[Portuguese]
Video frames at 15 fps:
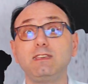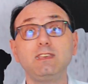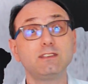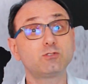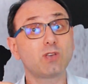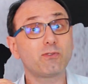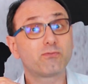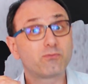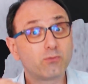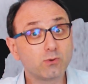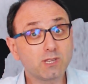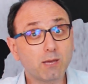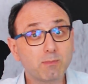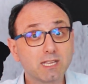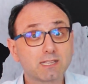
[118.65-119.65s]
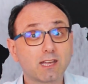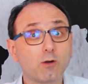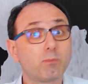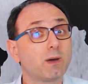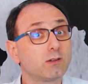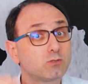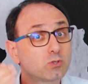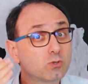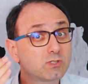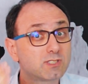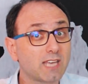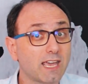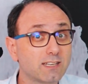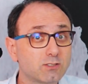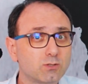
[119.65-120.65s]
E isso é fundamental para o
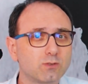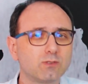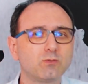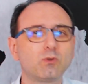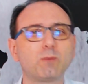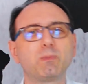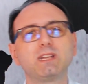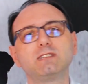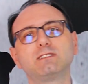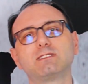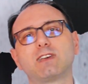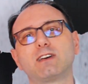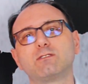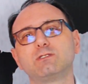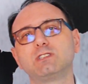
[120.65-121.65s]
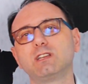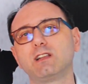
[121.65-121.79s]
sucesso no aprendizado de